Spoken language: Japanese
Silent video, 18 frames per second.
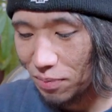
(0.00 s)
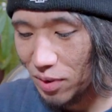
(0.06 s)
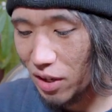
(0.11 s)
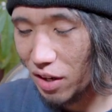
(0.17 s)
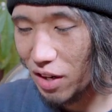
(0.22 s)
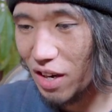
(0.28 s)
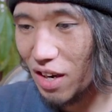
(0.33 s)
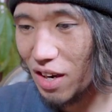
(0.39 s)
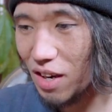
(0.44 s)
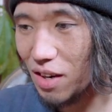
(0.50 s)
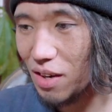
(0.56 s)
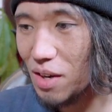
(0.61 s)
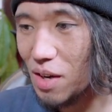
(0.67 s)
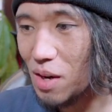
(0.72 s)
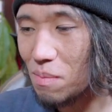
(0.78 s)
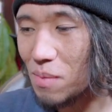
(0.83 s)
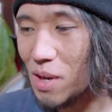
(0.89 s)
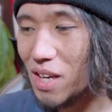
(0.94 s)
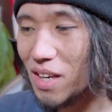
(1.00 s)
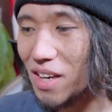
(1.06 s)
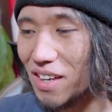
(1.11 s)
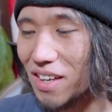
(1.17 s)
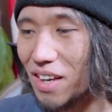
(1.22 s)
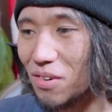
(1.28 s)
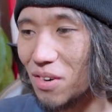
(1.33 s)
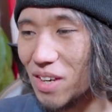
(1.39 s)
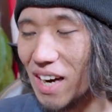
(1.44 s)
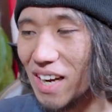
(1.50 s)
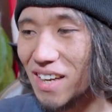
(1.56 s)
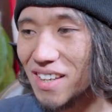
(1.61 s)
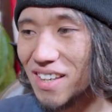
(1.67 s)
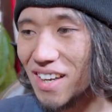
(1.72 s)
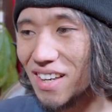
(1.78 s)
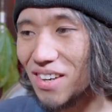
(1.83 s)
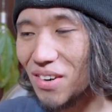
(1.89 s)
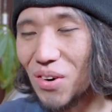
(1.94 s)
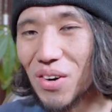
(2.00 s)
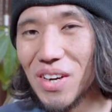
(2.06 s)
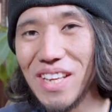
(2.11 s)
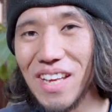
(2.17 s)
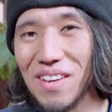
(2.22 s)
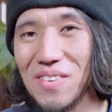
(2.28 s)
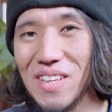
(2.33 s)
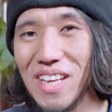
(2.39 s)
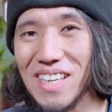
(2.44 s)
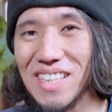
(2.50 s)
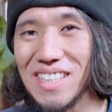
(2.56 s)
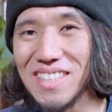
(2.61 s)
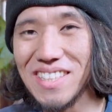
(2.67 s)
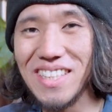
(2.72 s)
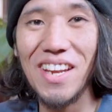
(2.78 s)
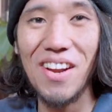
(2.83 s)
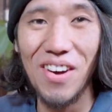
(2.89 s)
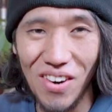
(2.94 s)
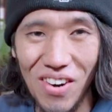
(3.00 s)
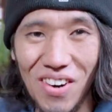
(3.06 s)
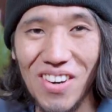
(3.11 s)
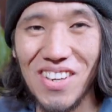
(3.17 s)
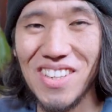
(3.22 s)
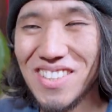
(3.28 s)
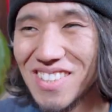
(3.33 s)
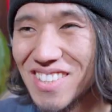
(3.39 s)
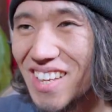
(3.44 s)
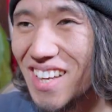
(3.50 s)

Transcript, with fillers: だから、まあなんか結構ガンガン漕いでみたりしたの